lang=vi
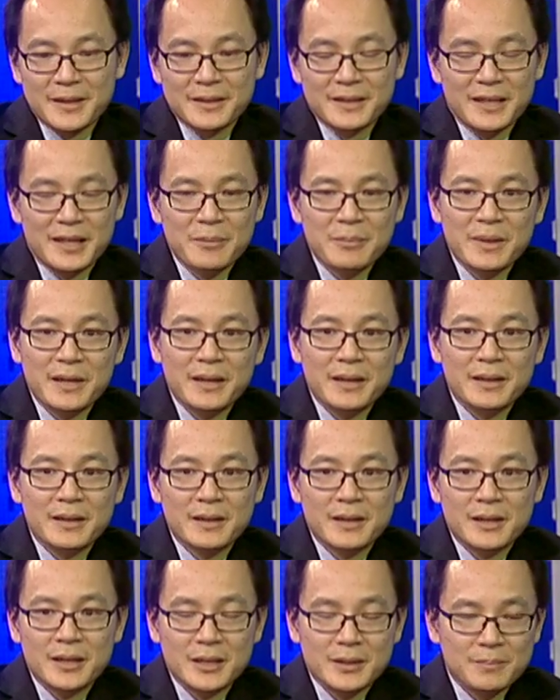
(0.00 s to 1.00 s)
có thể bị
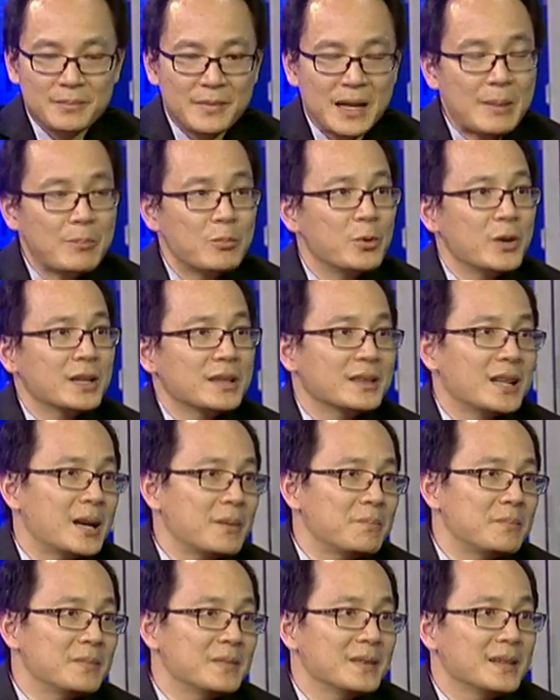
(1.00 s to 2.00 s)
um, áp huyết
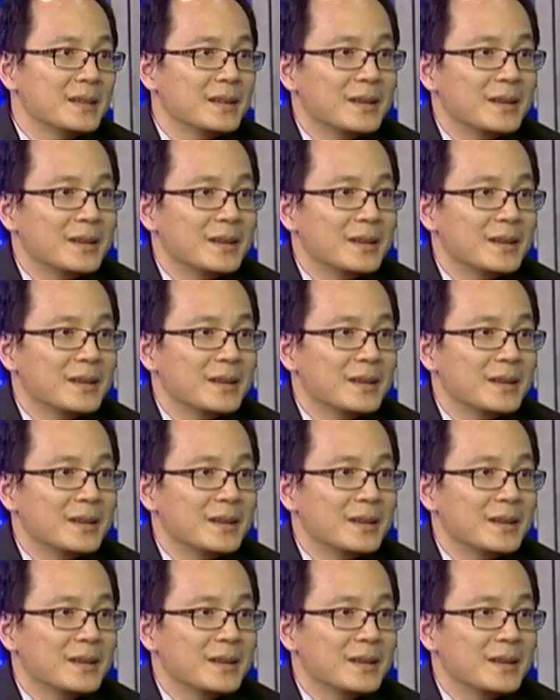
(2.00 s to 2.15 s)
thấp ừ.